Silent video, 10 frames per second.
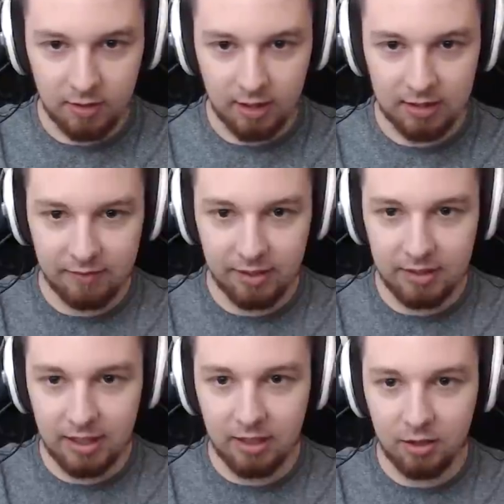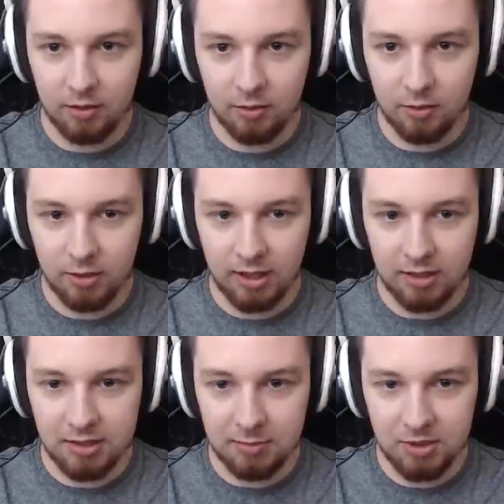Ta, dawaj. Nie, o nie,
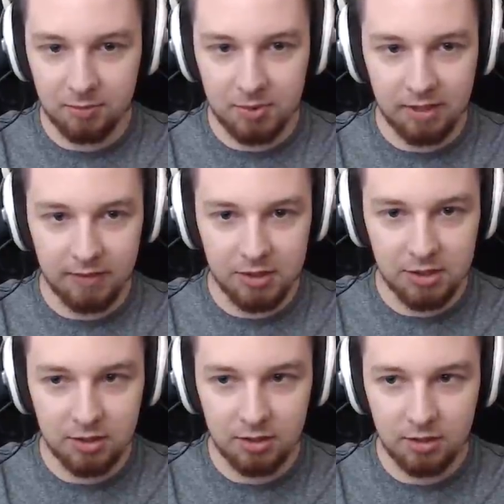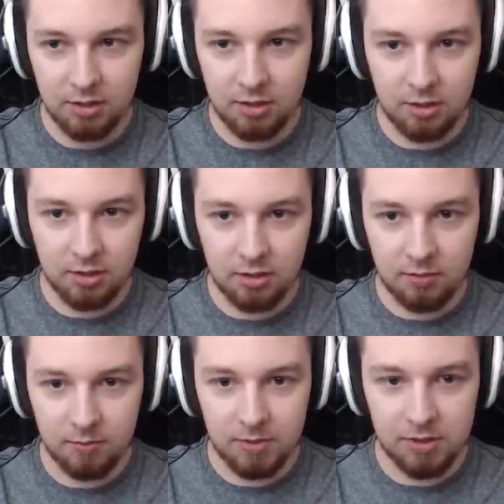chciałem cię przewieźć. Dawaj.
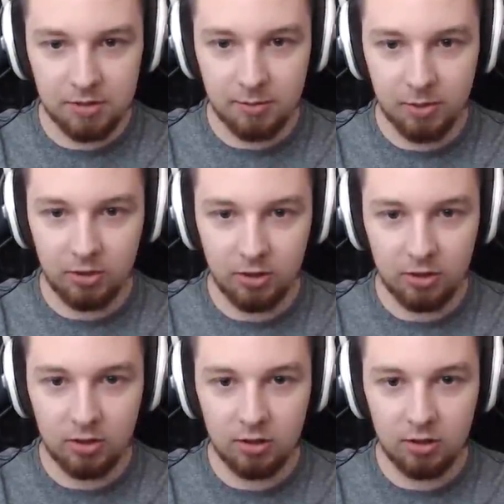Myślisz, że mam broń?